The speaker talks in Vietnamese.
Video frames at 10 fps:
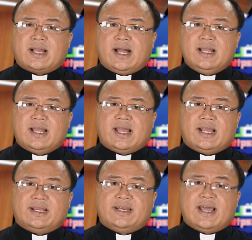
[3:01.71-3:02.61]
các
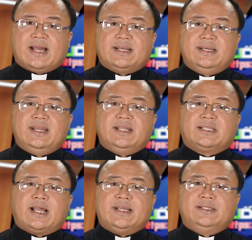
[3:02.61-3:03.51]
ngài đã nên
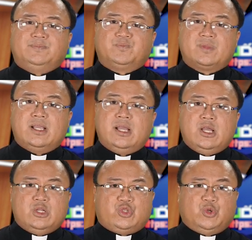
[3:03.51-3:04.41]
thánh.
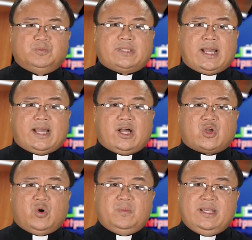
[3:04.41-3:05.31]
Chúng ta
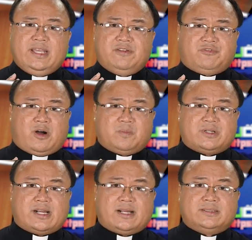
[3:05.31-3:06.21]
cũng hy vọng
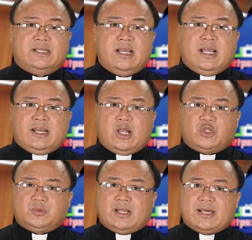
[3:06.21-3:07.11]
rằng nếu
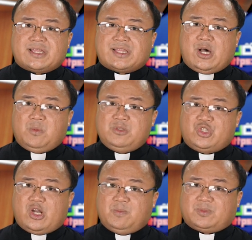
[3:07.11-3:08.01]
chúng ta sống
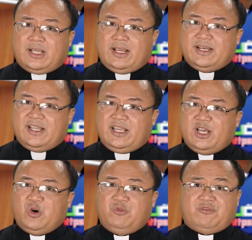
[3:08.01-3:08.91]
trong tình
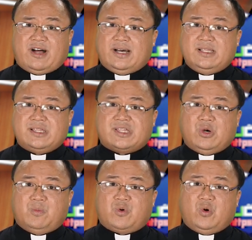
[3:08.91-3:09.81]
yêu và ân
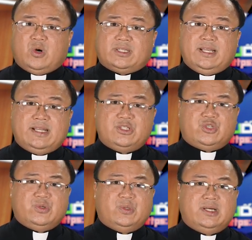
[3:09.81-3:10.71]
sủng của Thiên
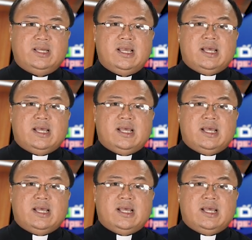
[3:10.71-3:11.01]
Chúa